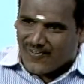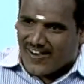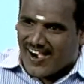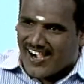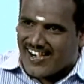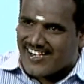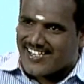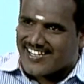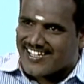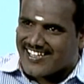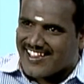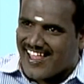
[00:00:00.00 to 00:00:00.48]

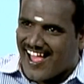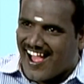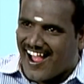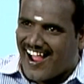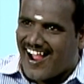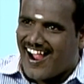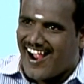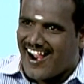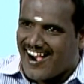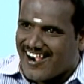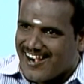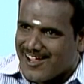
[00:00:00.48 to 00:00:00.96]
வாழ்க்கை தான்
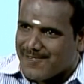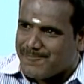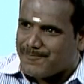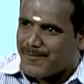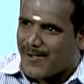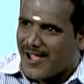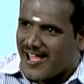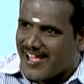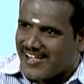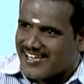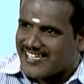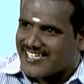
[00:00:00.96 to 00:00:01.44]
ஆனா
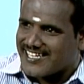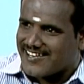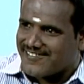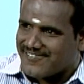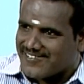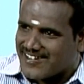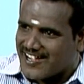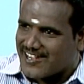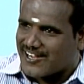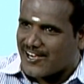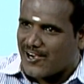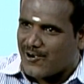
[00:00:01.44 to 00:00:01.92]

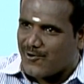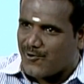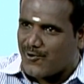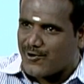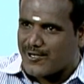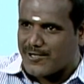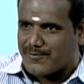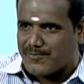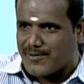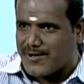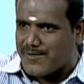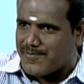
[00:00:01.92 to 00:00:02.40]
பார்க்கிறவங்க
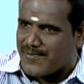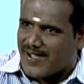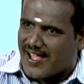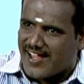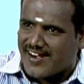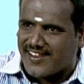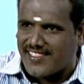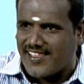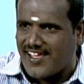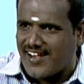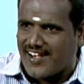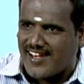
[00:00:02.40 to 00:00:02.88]
கண்ணோட்டம் படி
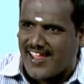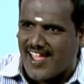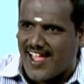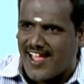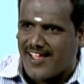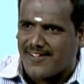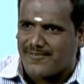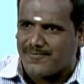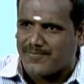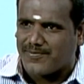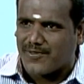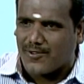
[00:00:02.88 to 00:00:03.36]
மாறுதா இல்லையா
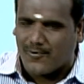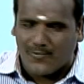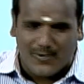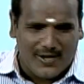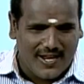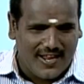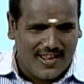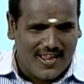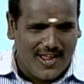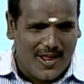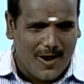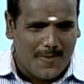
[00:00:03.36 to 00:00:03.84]

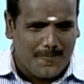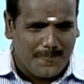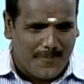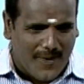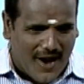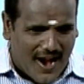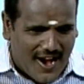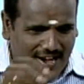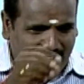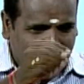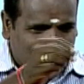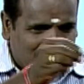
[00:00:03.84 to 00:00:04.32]
ஒரே
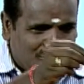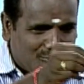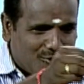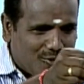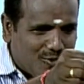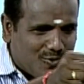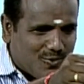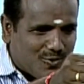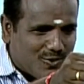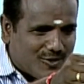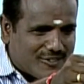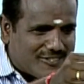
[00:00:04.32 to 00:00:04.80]
பாட்டி
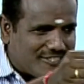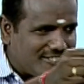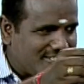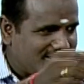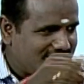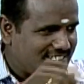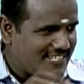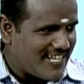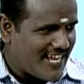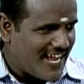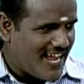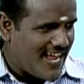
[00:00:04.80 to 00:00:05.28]
நூல்
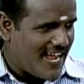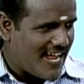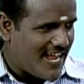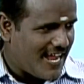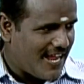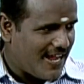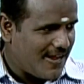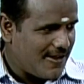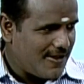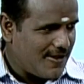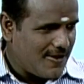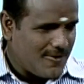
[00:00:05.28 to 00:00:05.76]
கோதிச்சிருந்தீங்க
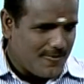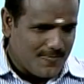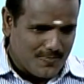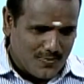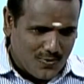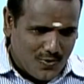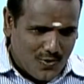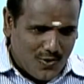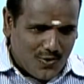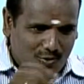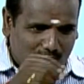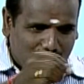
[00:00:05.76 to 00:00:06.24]

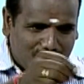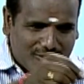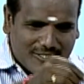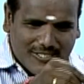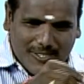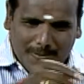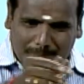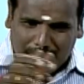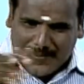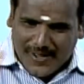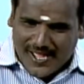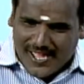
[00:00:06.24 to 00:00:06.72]
நூல்
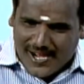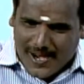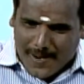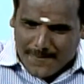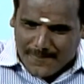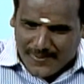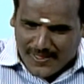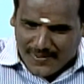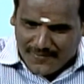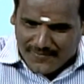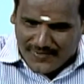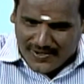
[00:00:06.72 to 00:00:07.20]
கோதிச்சு பேரன்
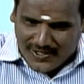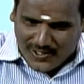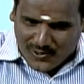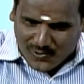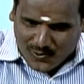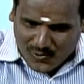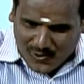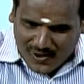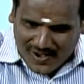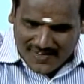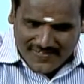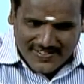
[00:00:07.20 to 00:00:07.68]
அப்பதான்
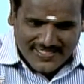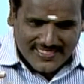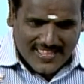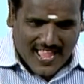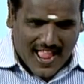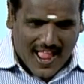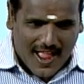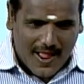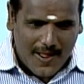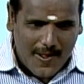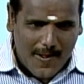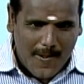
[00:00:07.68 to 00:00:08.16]
வீட்டுக்குள்ள
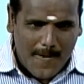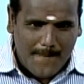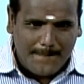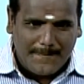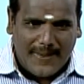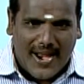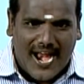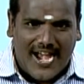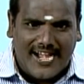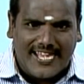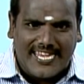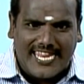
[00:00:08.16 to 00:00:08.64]
வந்தான்
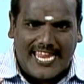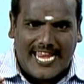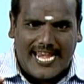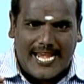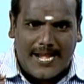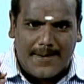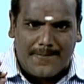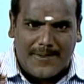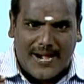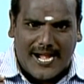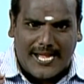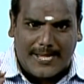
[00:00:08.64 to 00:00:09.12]
பாட்டி
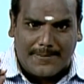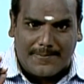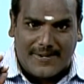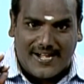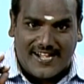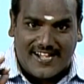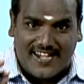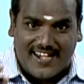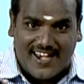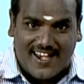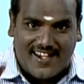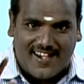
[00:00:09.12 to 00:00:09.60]
என்ன பாட்டி
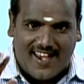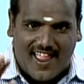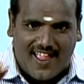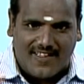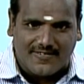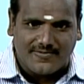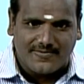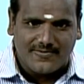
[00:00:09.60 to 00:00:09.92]
பண்றேன்னா